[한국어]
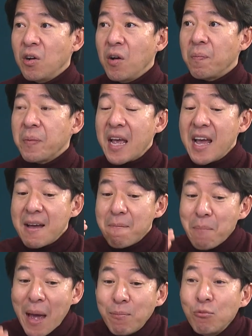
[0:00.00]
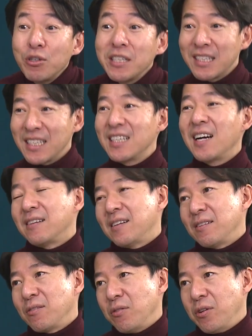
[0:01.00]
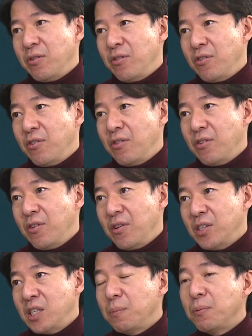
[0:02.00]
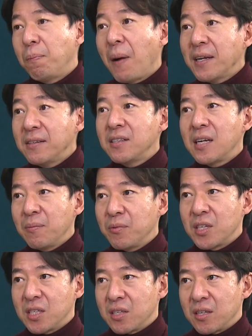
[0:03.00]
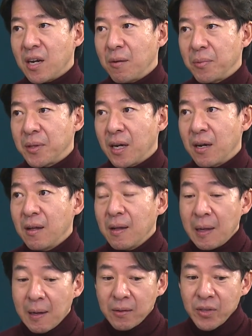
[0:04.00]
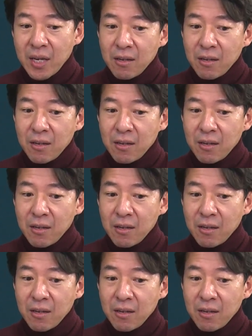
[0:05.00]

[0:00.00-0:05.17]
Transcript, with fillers: 건 매물이 증가한다는 거예요. 음. 집을 파는 사람들이 증가합니다. 그런데